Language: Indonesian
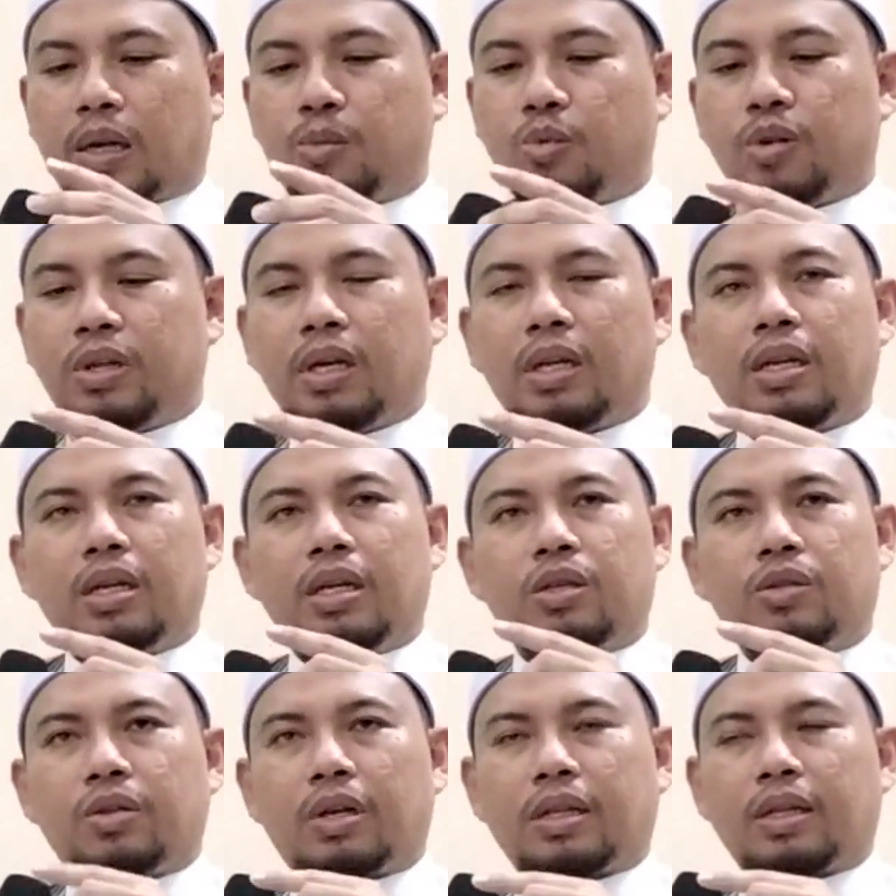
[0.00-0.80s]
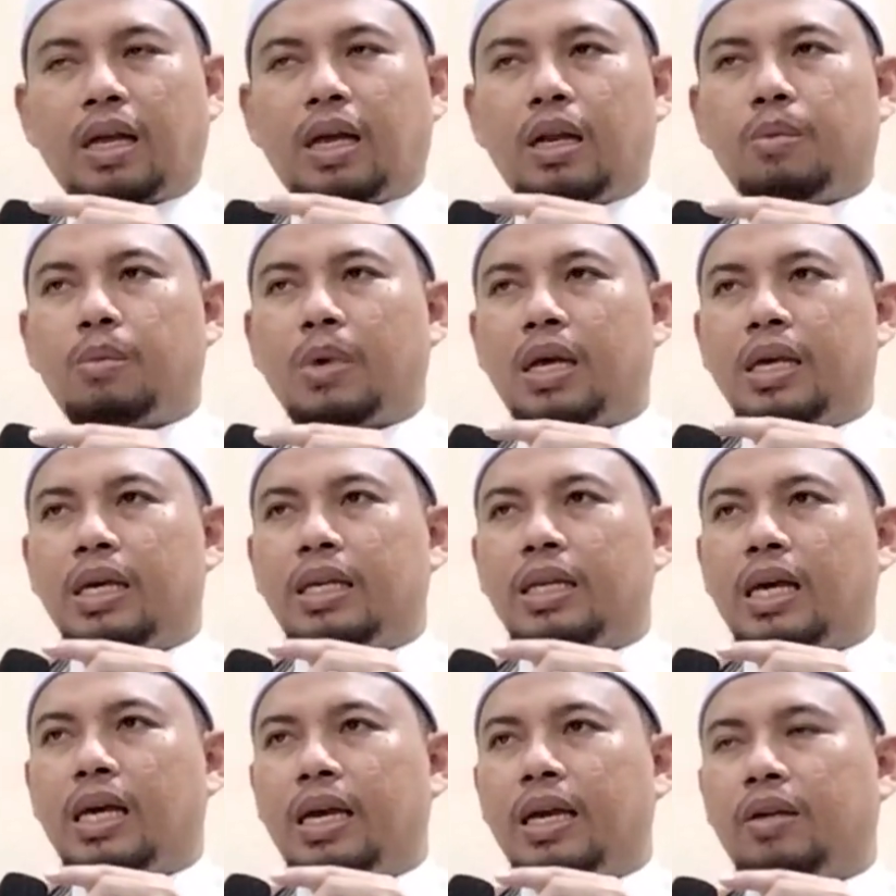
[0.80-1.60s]
Kemudian di surat
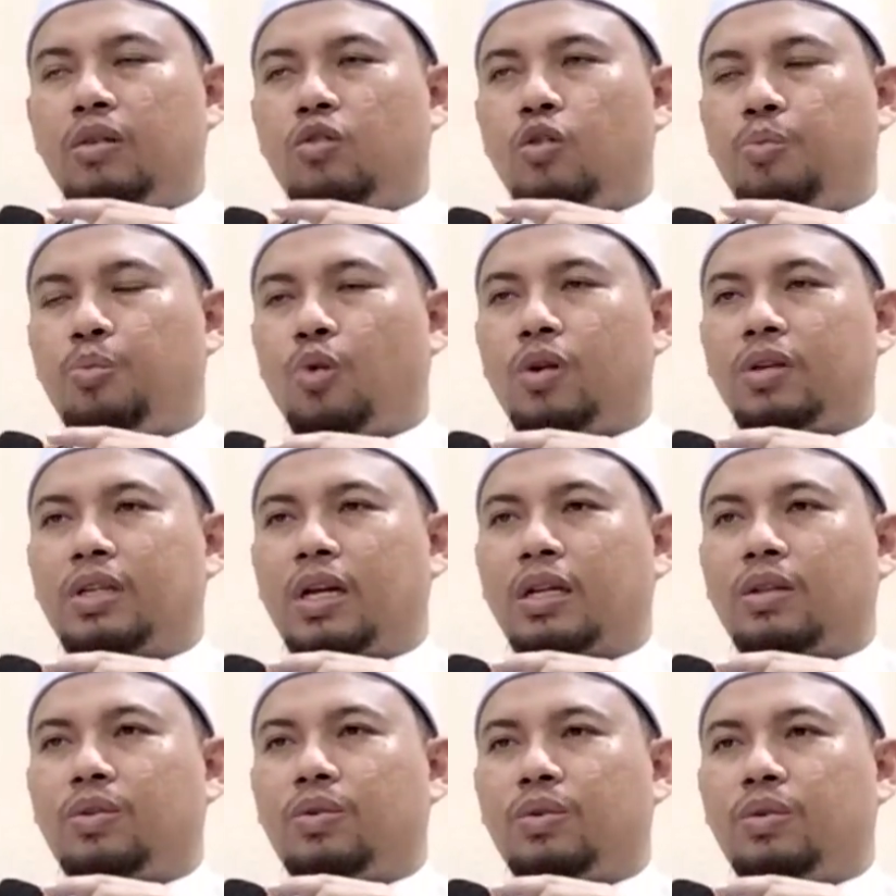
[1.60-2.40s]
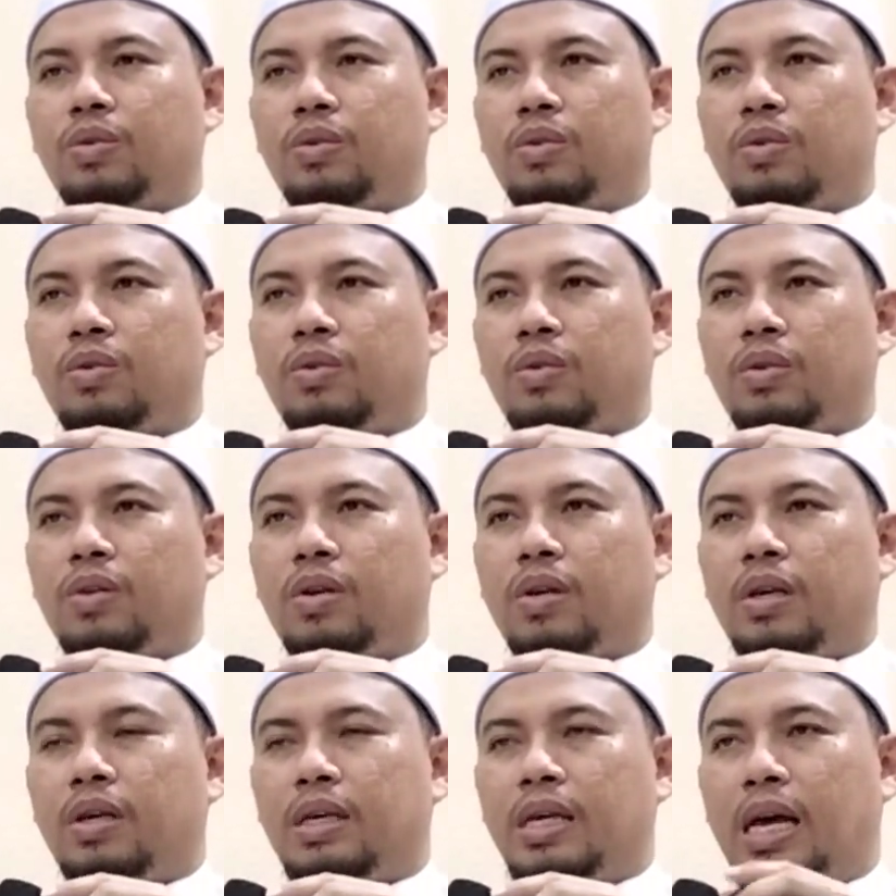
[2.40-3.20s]
Al-Maidah ayat
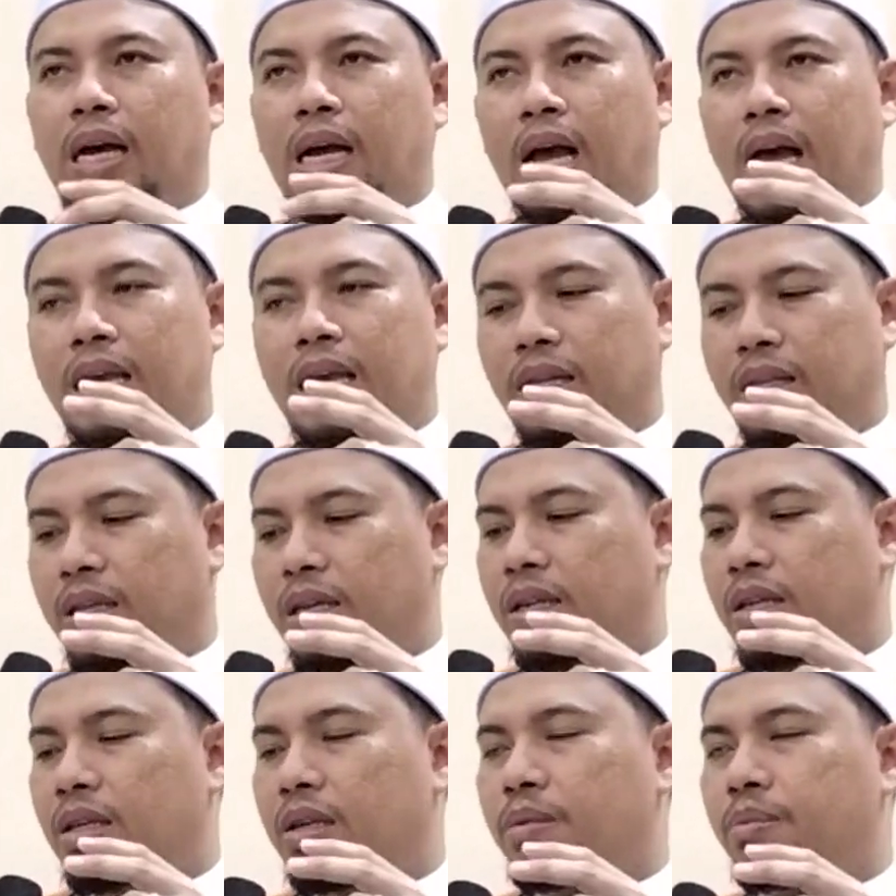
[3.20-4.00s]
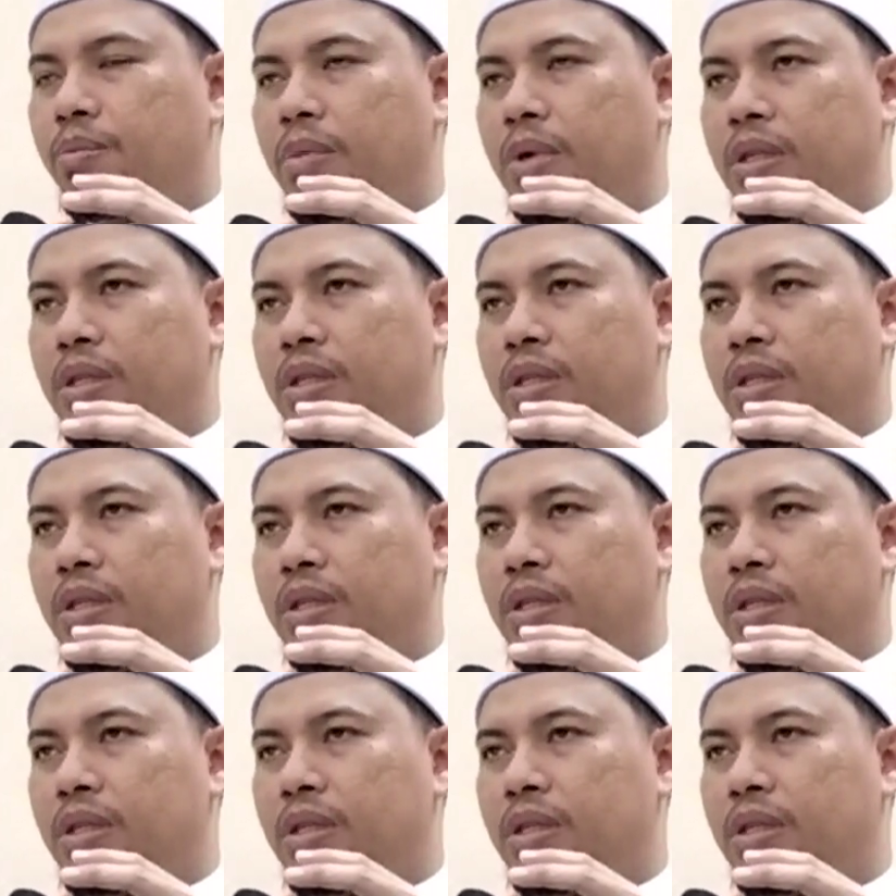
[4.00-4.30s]
21 yang ayat ini